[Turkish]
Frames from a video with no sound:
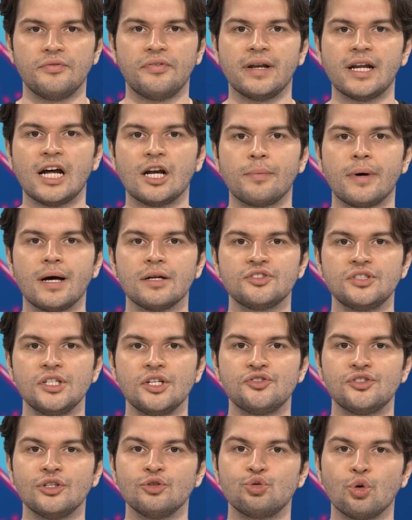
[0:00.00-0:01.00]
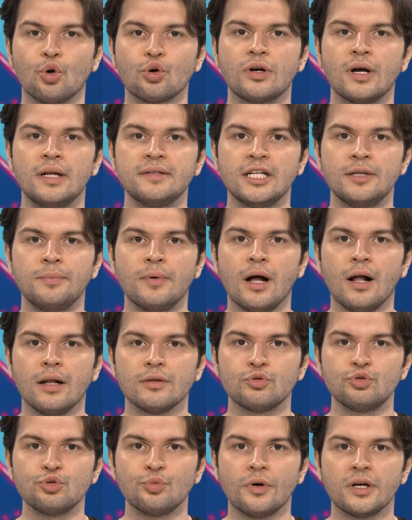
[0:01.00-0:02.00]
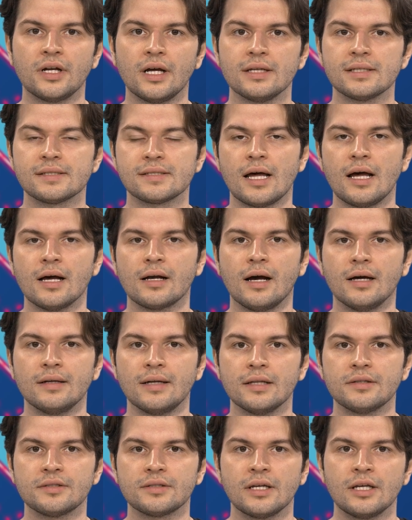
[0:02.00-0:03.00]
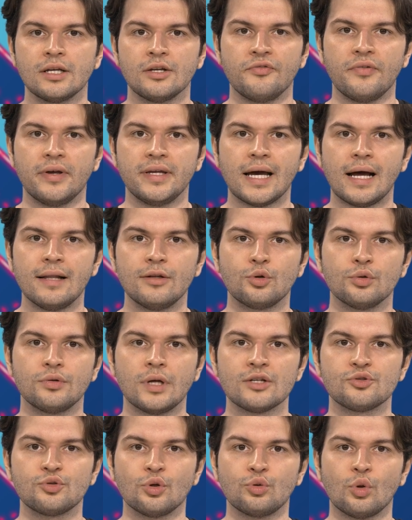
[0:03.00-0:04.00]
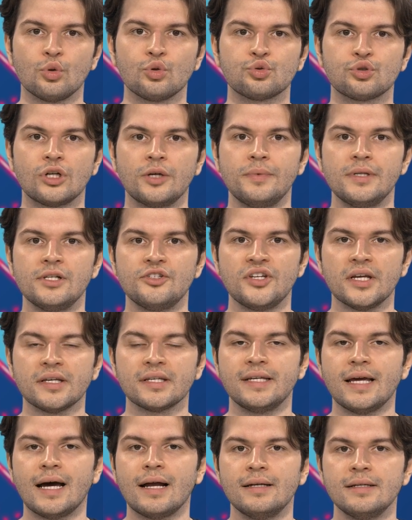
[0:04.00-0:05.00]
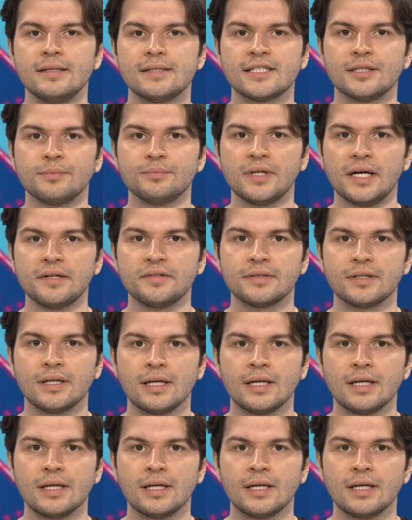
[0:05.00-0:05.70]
Fenerbahçe için çok kaliteli bir 6 numara, sağ kanat ve yerli rotasyonu oluşturabilecek yerli isimler